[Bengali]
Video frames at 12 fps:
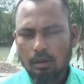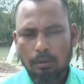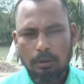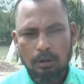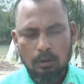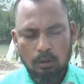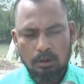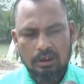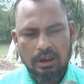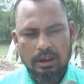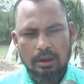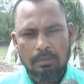তবে দুই
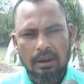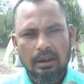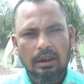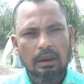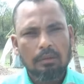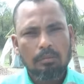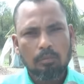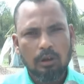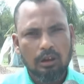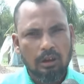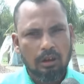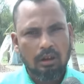সাইডে মাটি
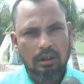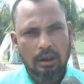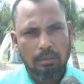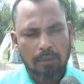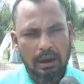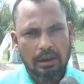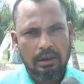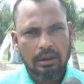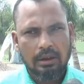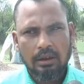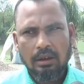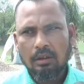ভিতর কথা বালি
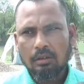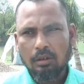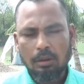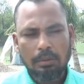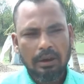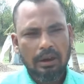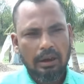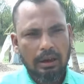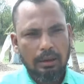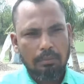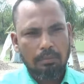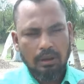তবে এই